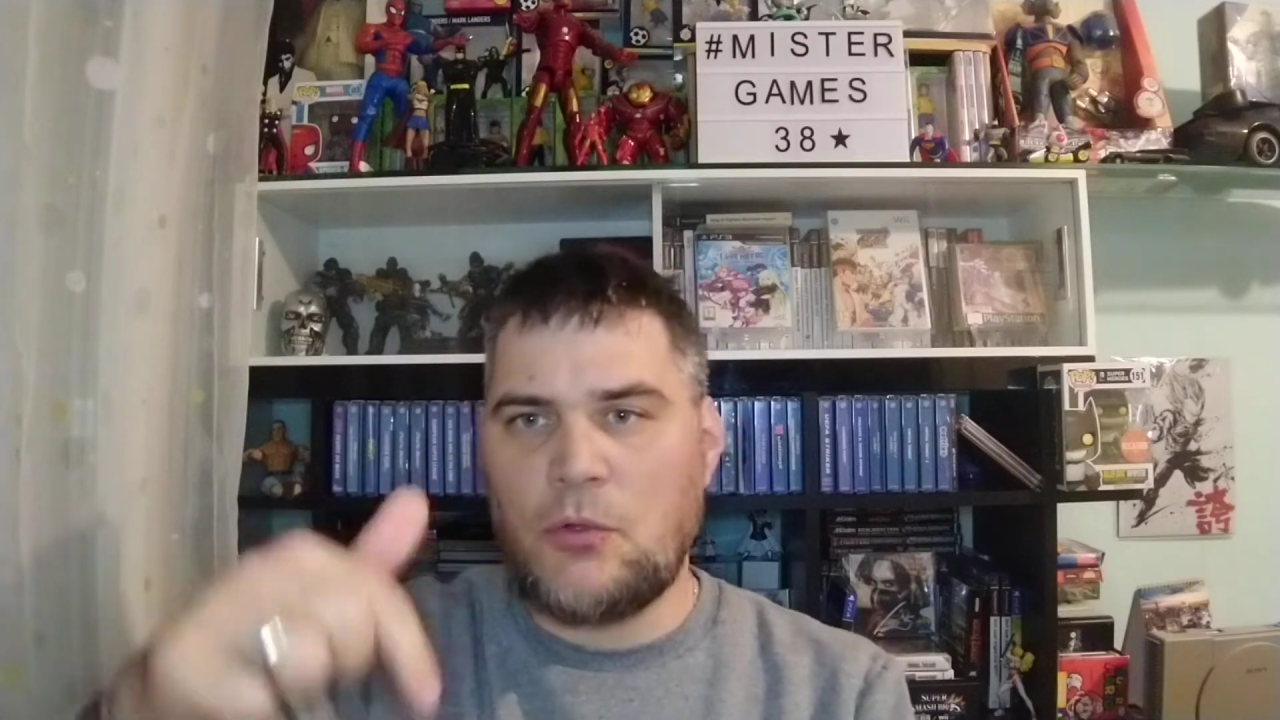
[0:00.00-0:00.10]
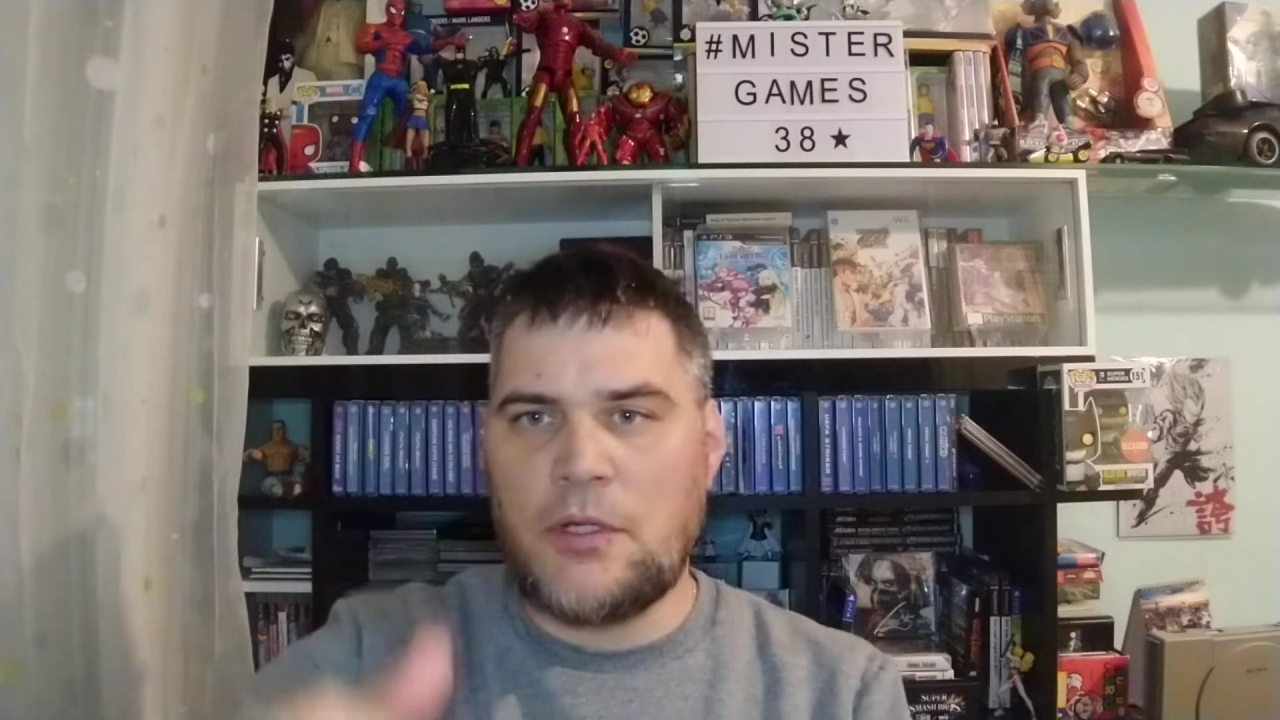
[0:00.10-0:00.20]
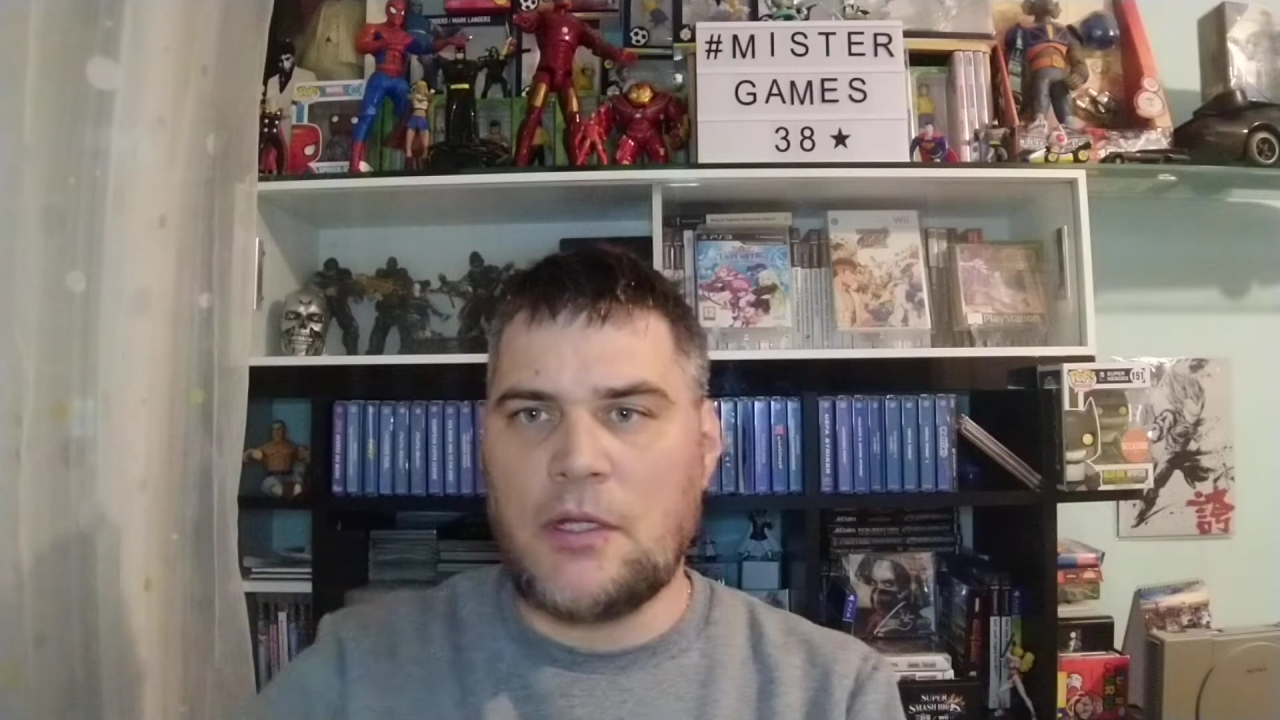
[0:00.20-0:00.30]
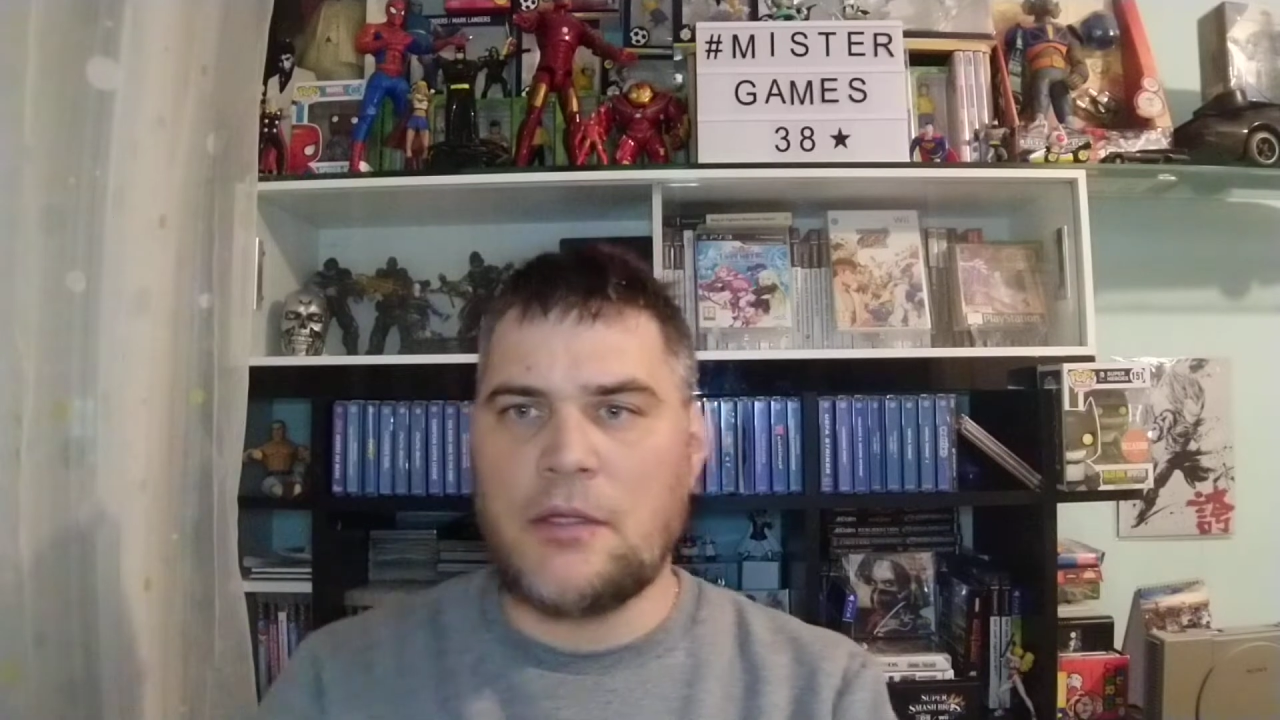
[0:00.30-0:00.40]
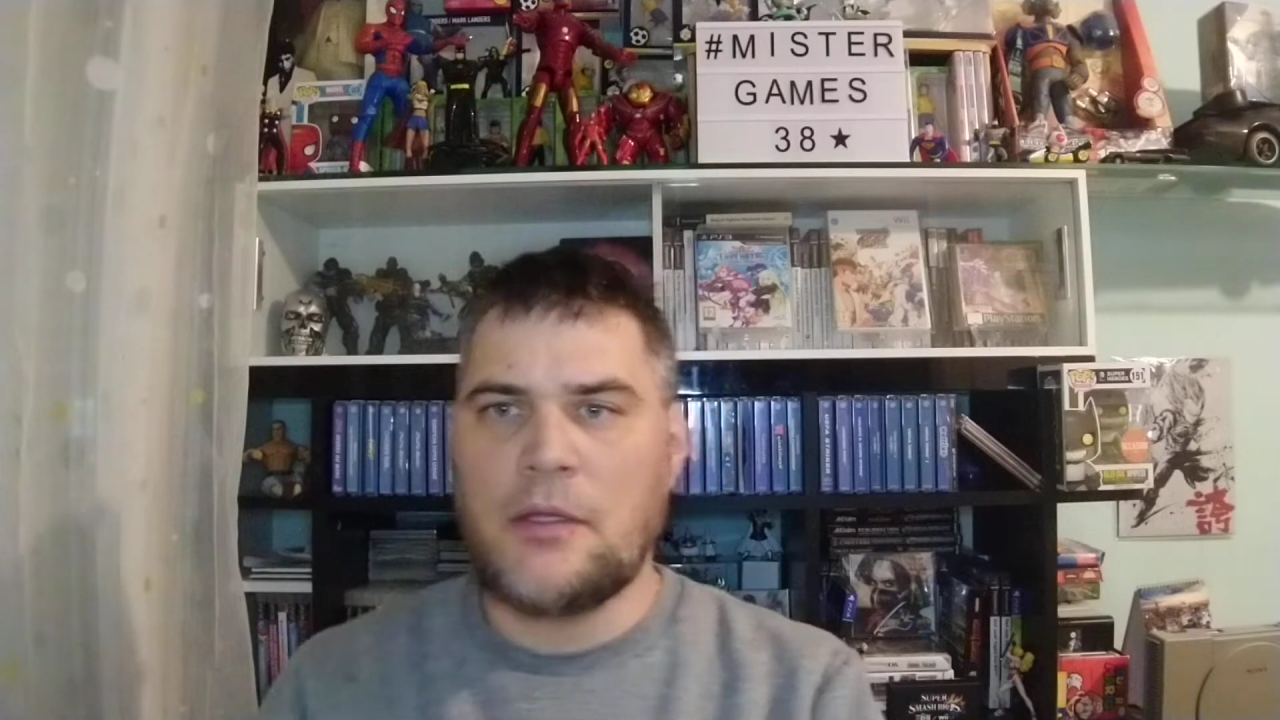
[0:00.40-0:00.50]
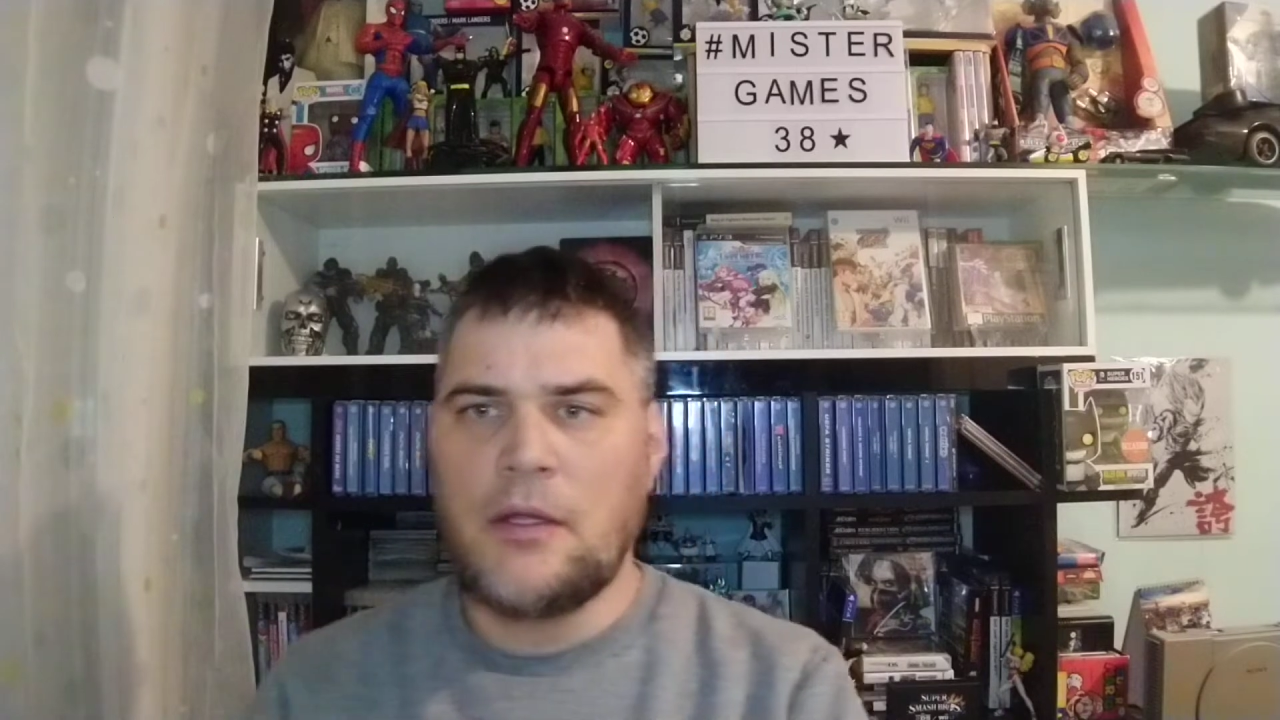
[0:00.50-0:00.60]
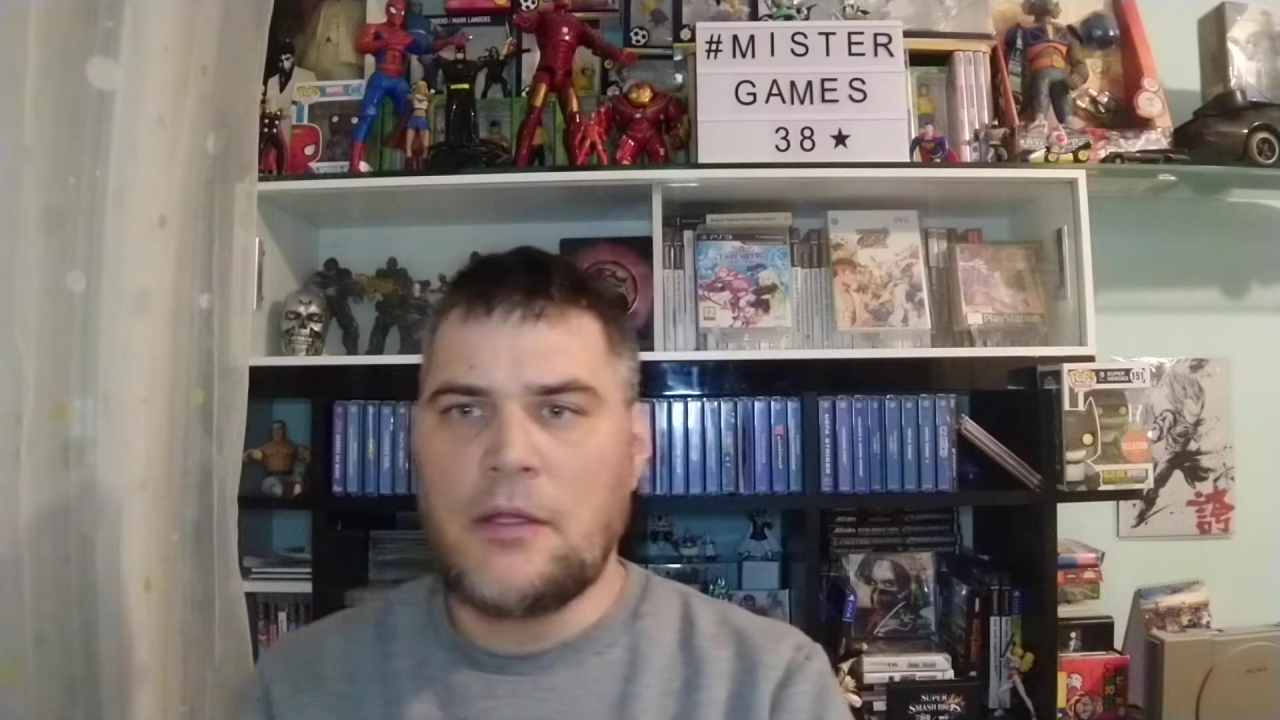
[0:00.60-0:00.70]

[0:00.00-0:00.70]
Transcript: le lien